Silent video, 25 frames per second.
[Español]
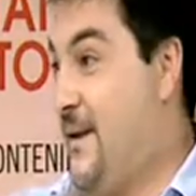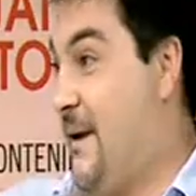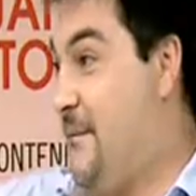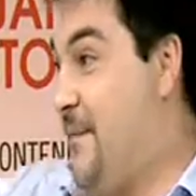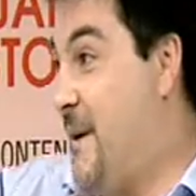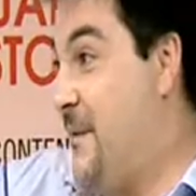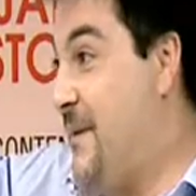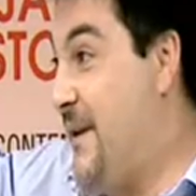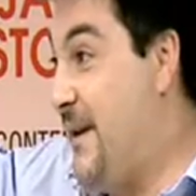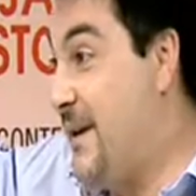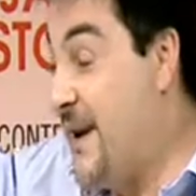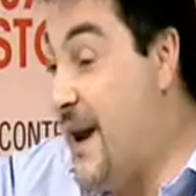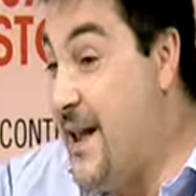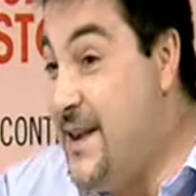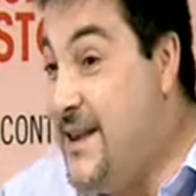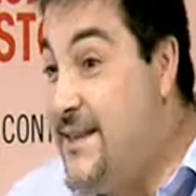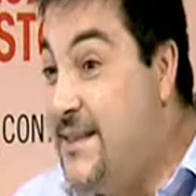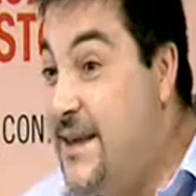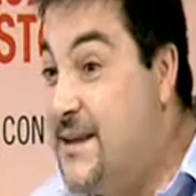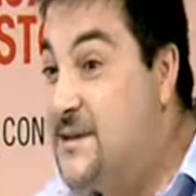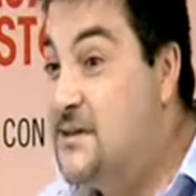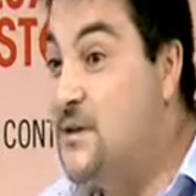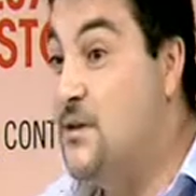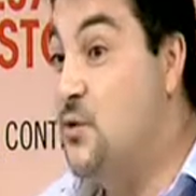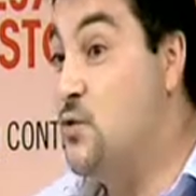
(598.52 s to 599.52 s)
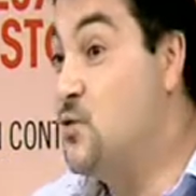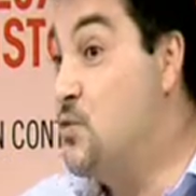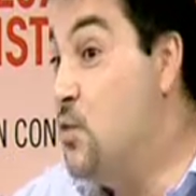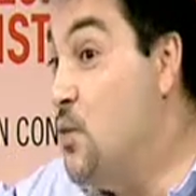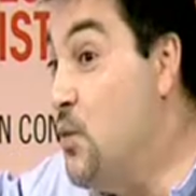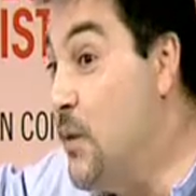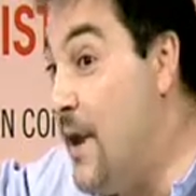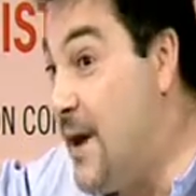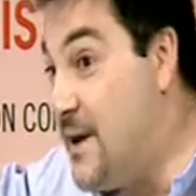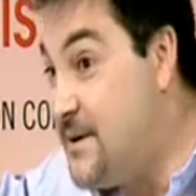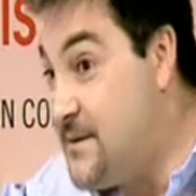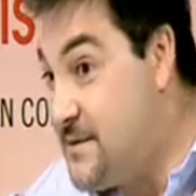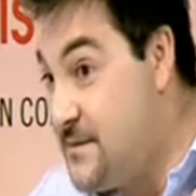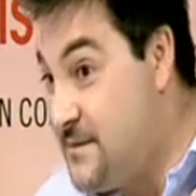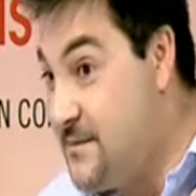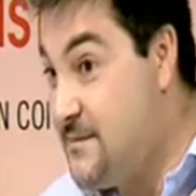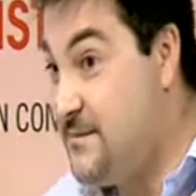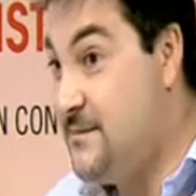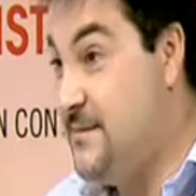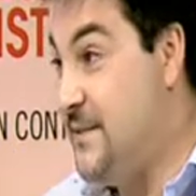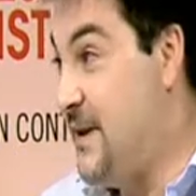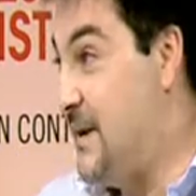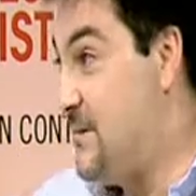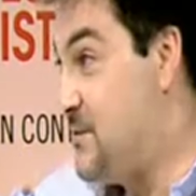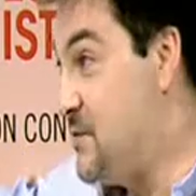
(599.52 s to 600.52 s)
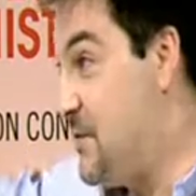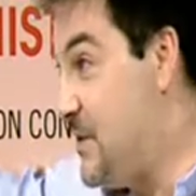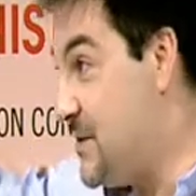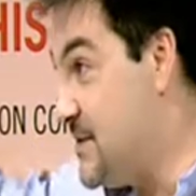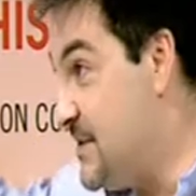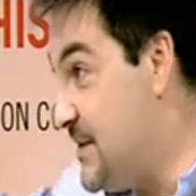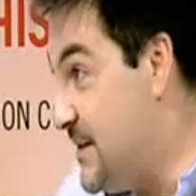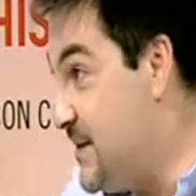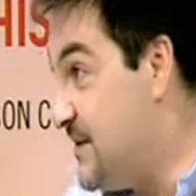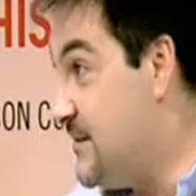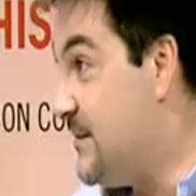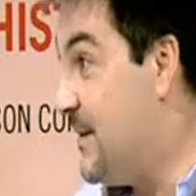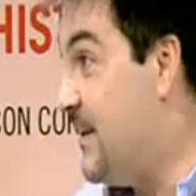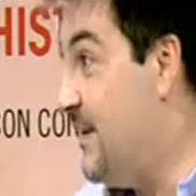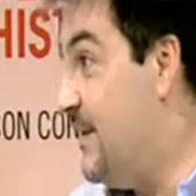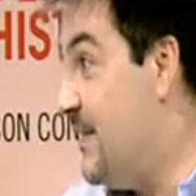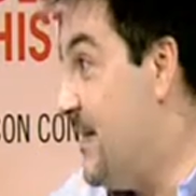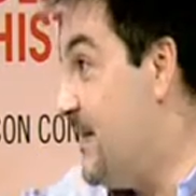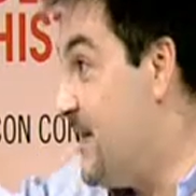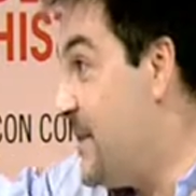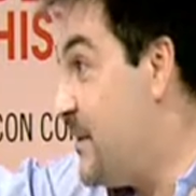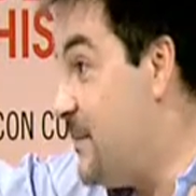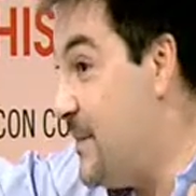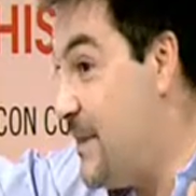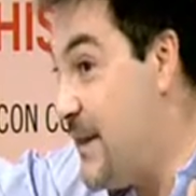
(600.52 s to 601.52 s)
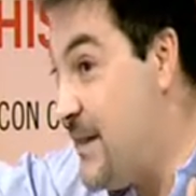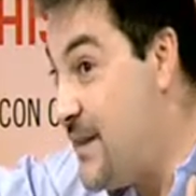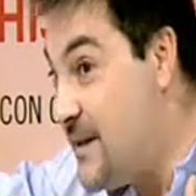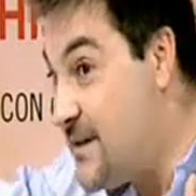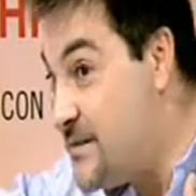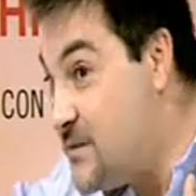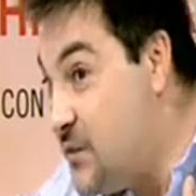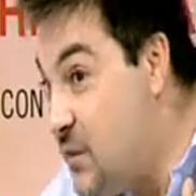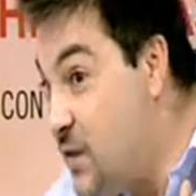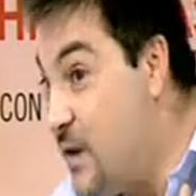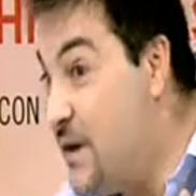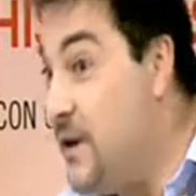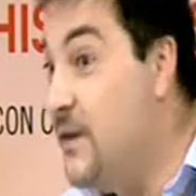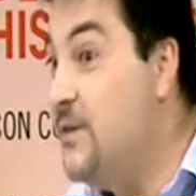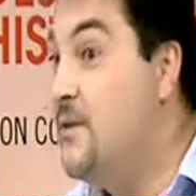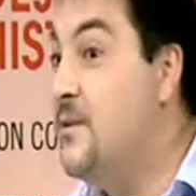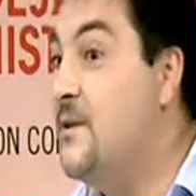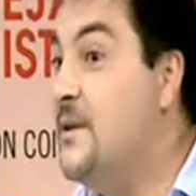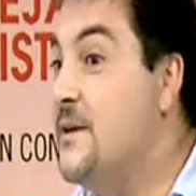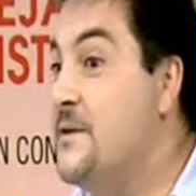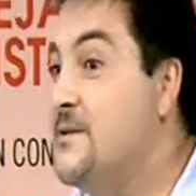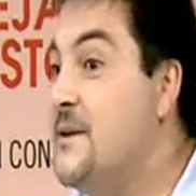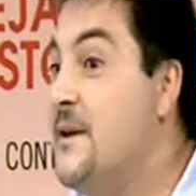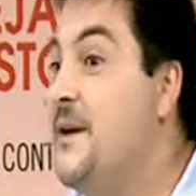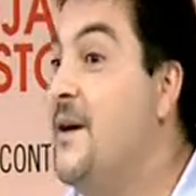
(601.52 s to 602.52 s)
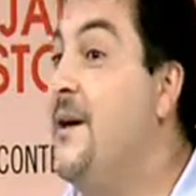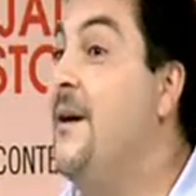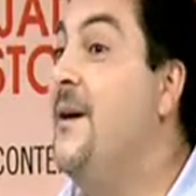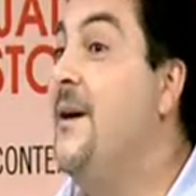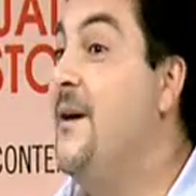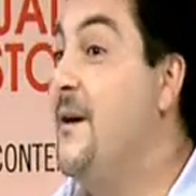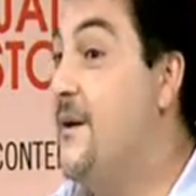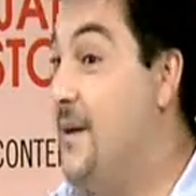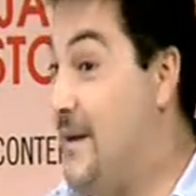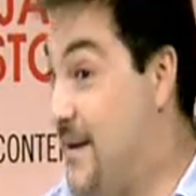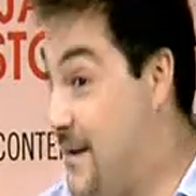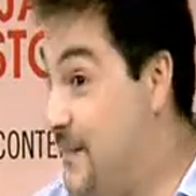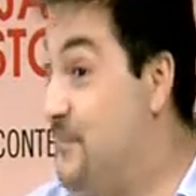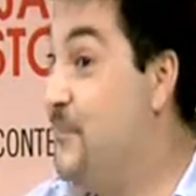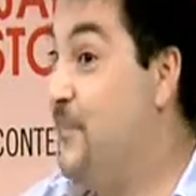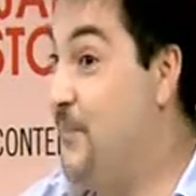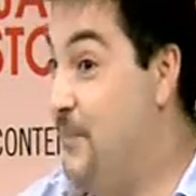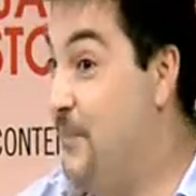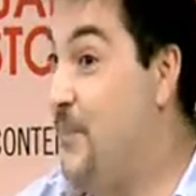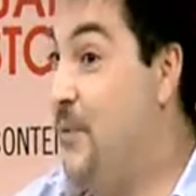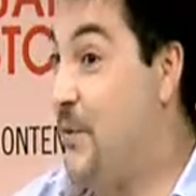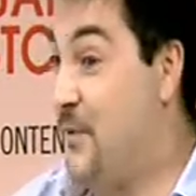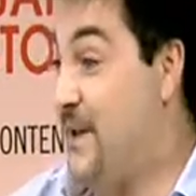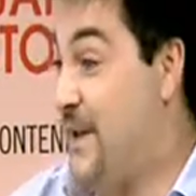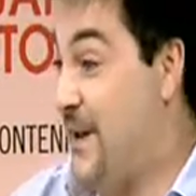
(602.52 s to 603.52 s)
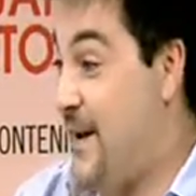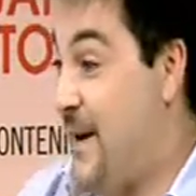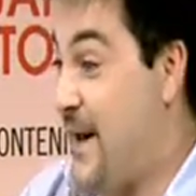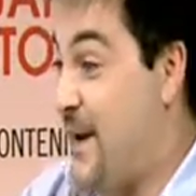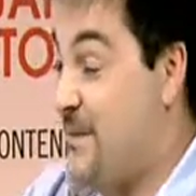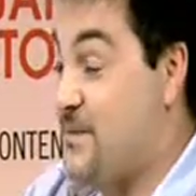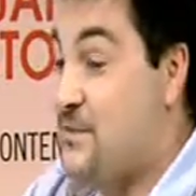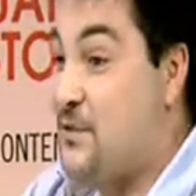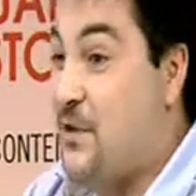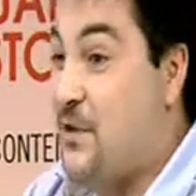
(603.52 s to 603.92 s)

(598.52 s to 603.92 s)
Va a haber rayitas oscuras, digámoslo así, en determinadas no Porque la ha